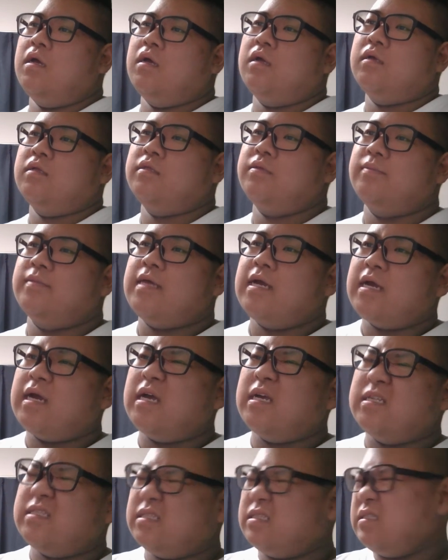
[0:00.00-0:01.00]
うん、でもなん
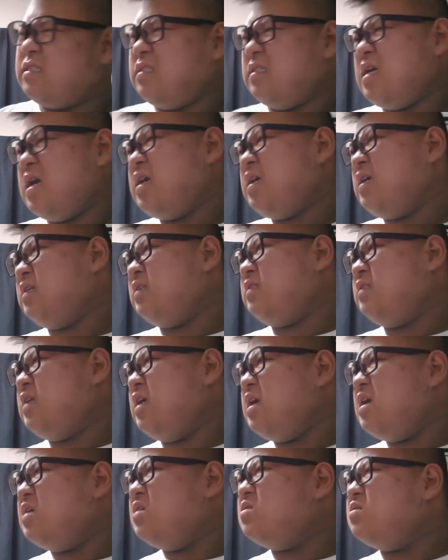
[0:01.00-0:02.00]
か、なんか
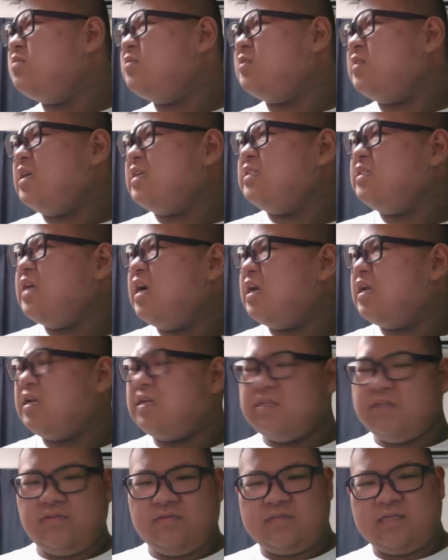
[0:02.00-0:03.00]
声優も指原
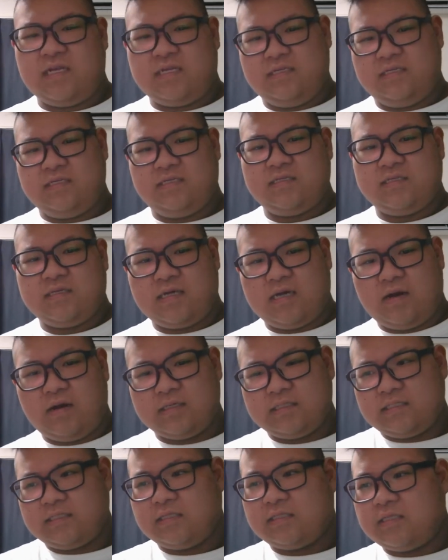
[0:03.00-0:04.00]
莉乃さんに変
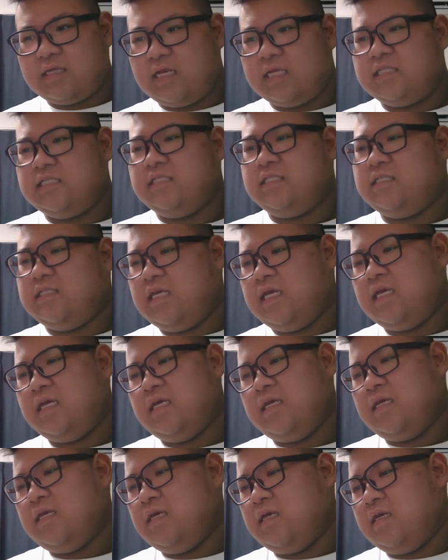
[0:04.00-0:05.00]
わっちゃったらしいしね。
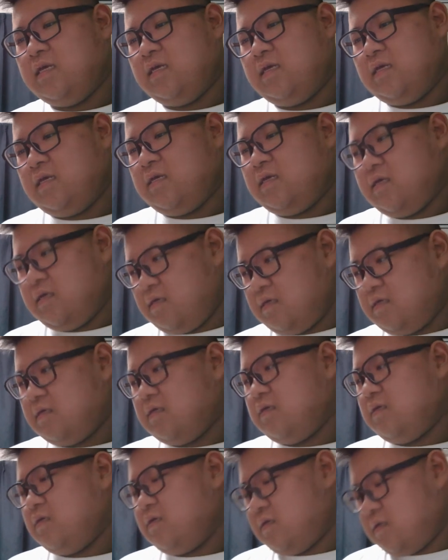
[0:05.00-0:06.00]
うん、
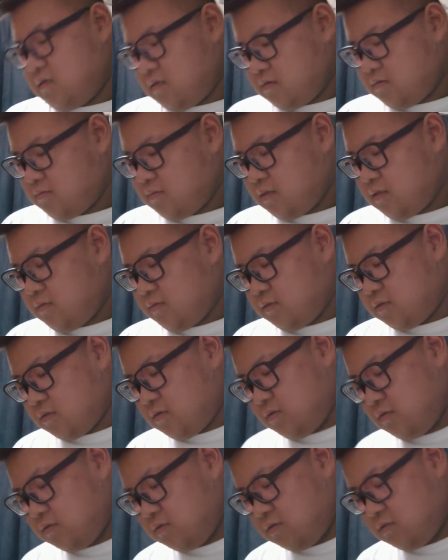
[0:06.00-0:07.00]
まあでもす
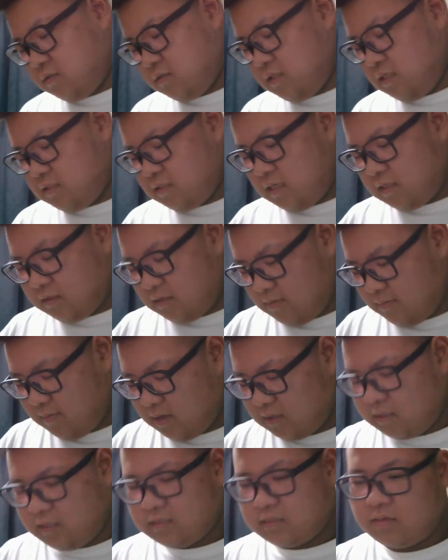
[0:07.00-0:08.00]
ごい、
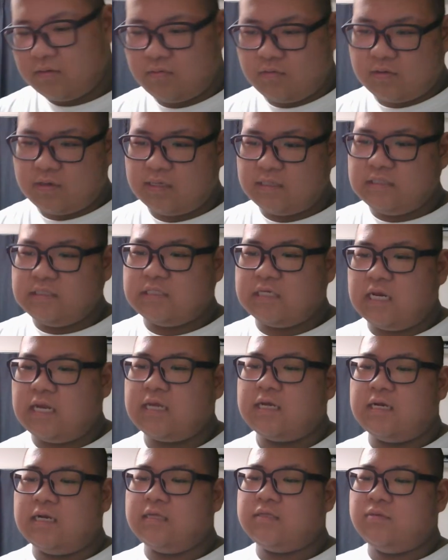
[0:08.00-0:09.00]
ユースケ・サンタマリアさん俺はいいんじゃな
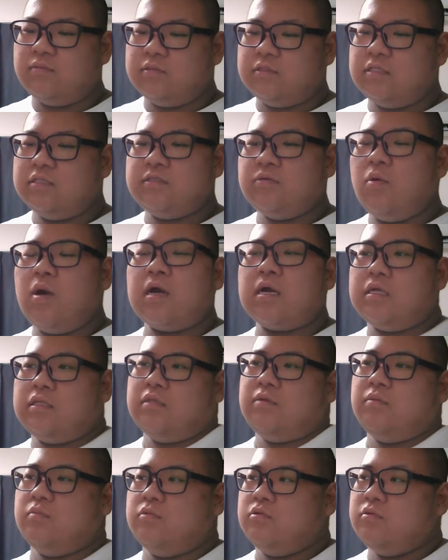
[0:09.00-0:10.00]
いかなって全然わかん
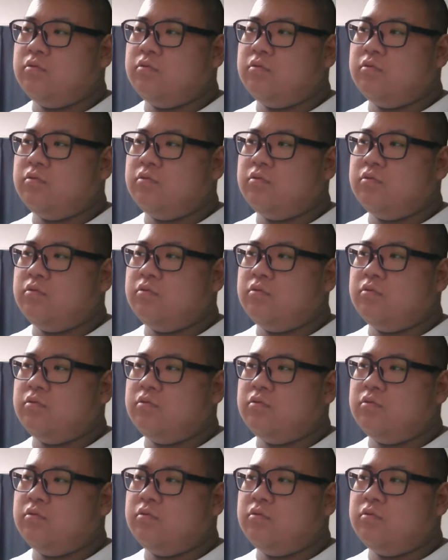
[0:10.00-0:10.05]
ねえもん。